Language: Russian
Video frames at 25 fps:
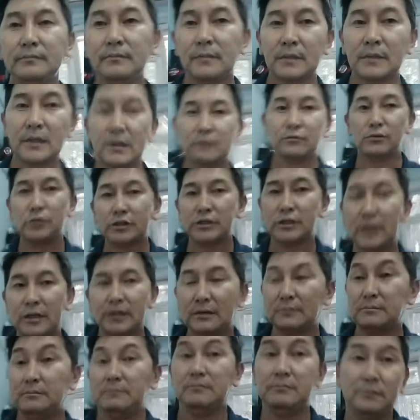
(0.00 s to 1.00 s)
потому
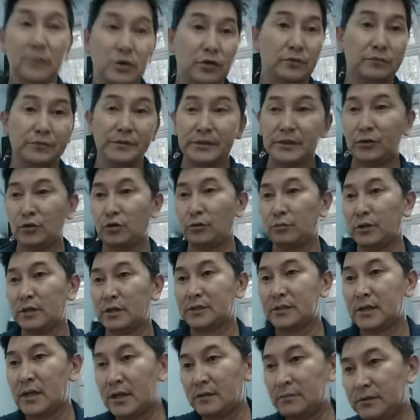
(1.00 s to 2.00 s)
что мы физиономию
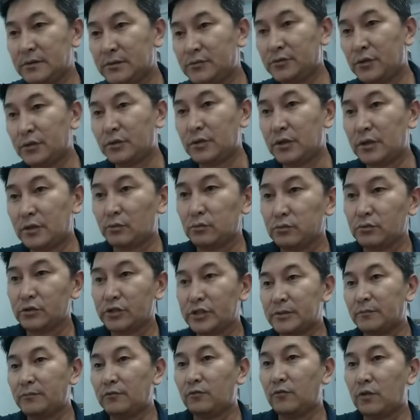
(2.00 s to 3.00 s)
разглядывать все-таки это лучше,
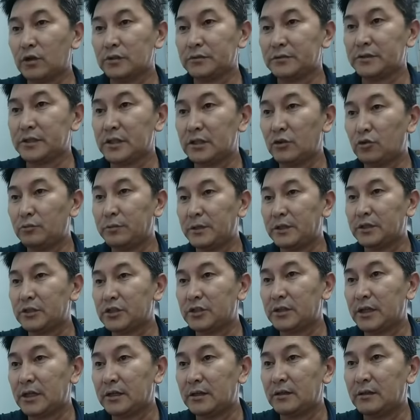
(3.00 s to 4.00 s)
чем в Word документ
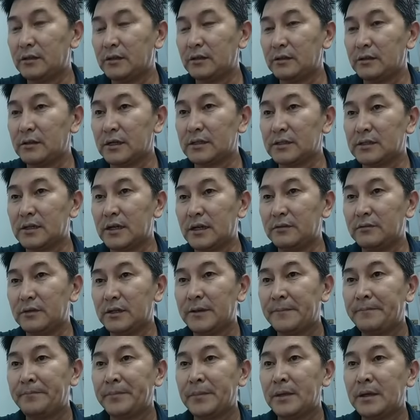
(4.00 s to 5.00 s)
читать, э, разглядывать.
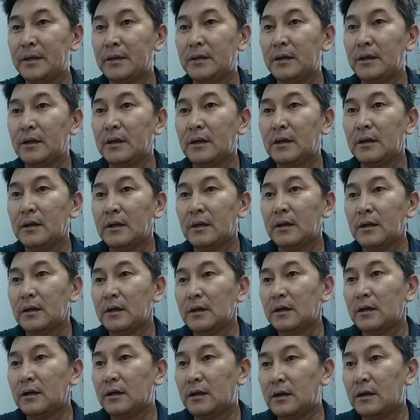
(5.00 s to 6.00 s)

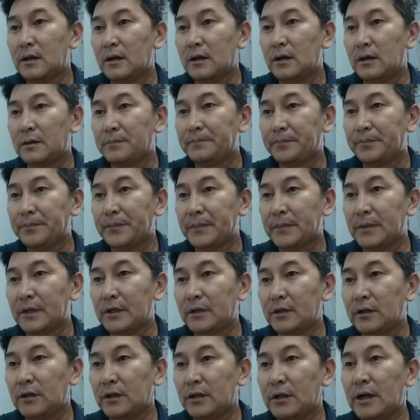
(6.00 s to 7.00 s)
А,
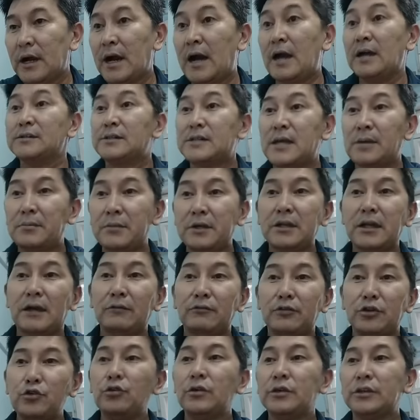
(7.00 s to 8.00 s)
а, самое
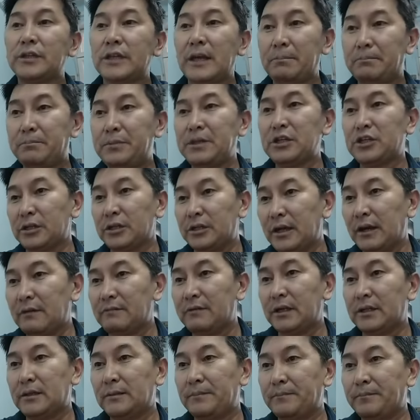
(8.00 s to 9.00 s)
главное, и он там пишет, да, в
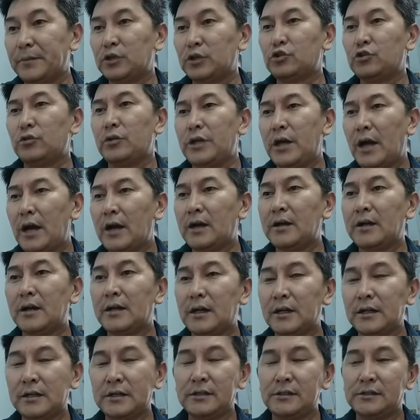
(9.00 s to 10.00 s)
этом, что я как
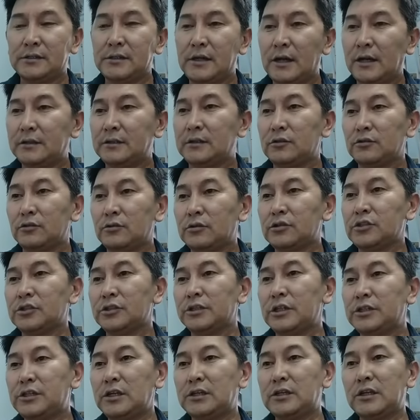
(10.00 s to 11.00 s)
организатор должен
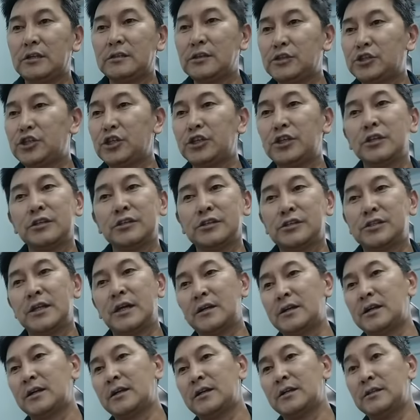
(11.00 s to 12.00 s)
носить отличительный
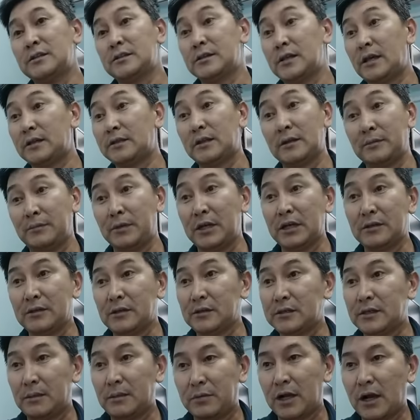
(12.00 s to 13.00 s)
знак организатора
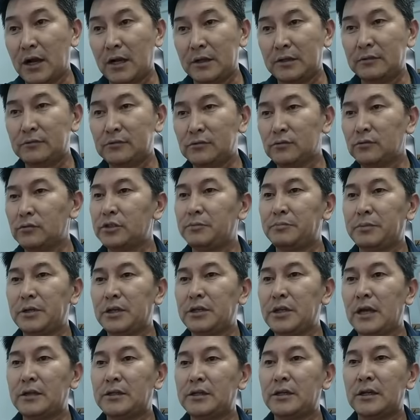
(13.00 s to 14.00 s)
мирных собраний. В случае
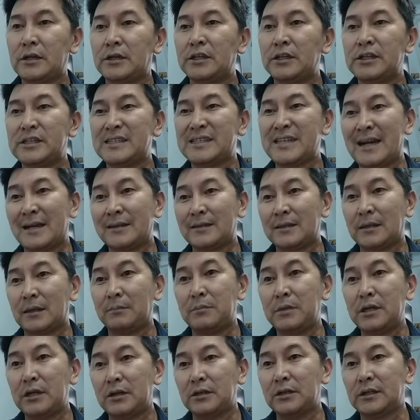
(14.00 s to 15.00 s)
принятия
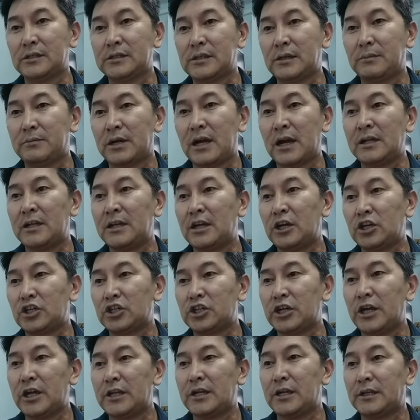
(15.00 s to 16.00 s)
организатором мирных собраний
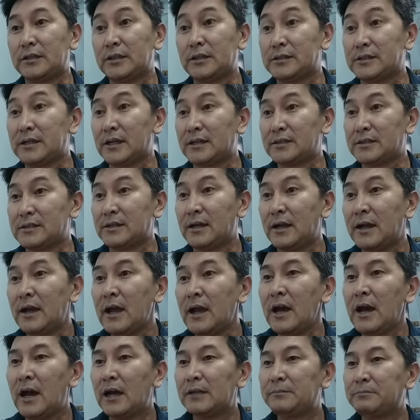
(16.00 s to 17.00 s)
решения отказаться
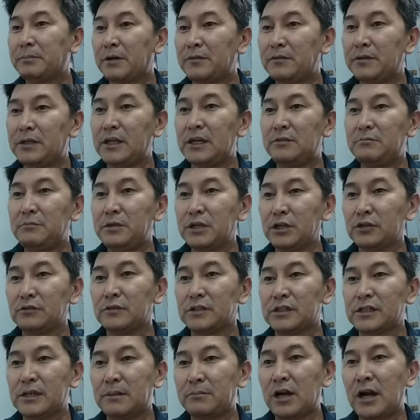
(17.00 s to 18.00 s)
от проведения мирного
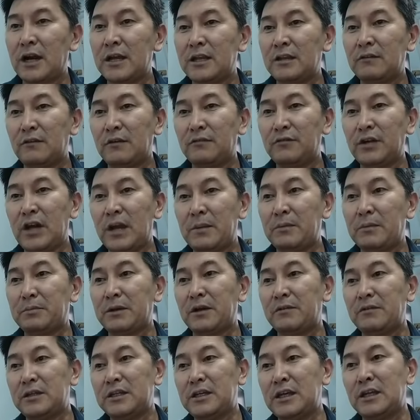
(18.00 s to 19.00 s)
собрания во время
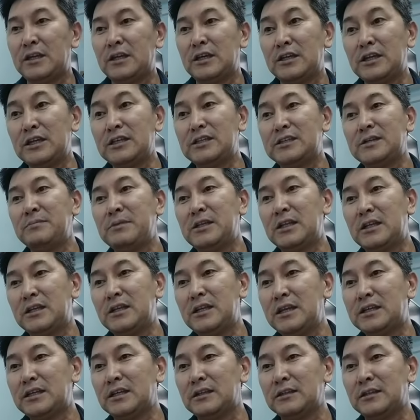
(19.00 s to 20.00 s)
проведения
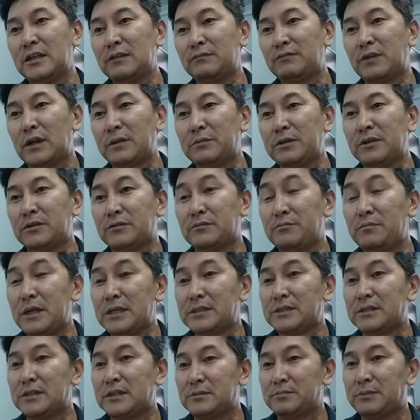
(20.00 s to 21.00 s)
незамедлительно информировать
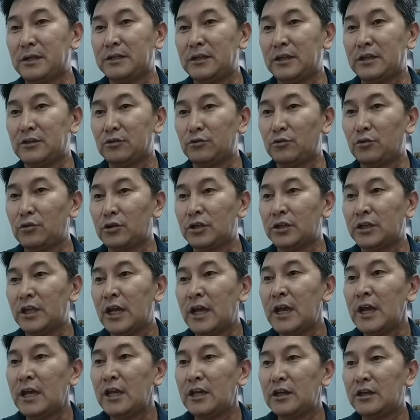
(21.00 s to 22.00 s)
местный исполнительный орган
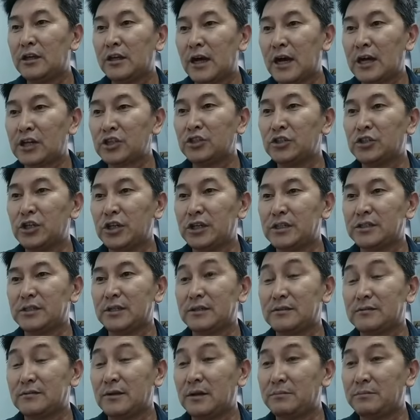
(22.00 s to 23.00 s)
и граждан через
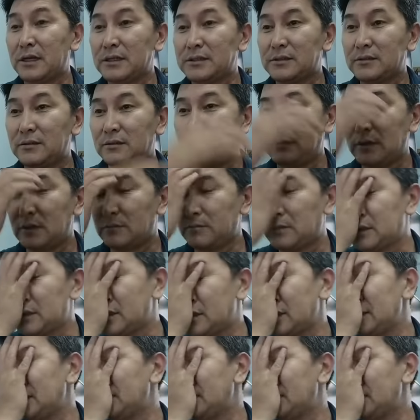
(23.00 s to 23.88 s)
средства массовой информации.